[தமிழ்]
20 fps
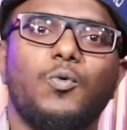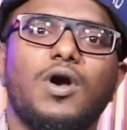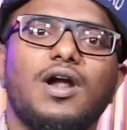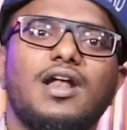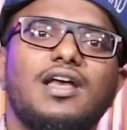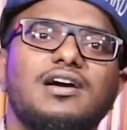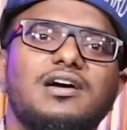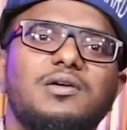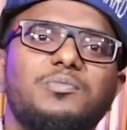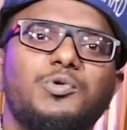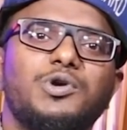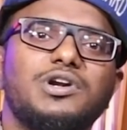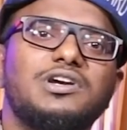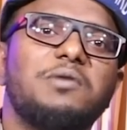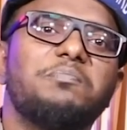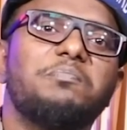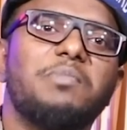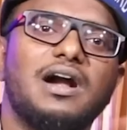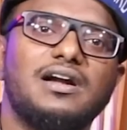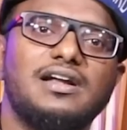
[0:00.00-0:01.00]
உலகம்
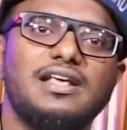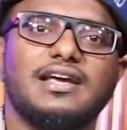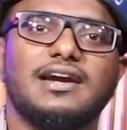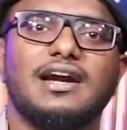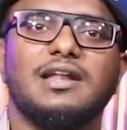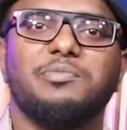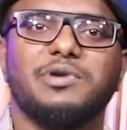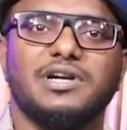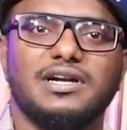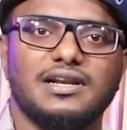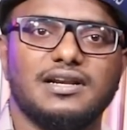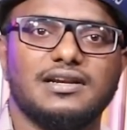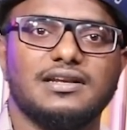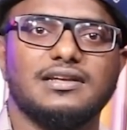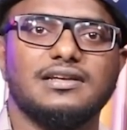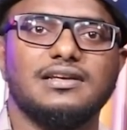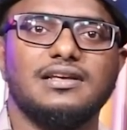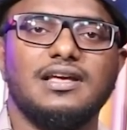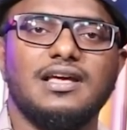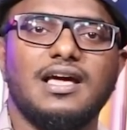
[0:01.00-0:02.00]
முழுக்க பட்டையை கிளப்பிக்கிட்டு இருக்கு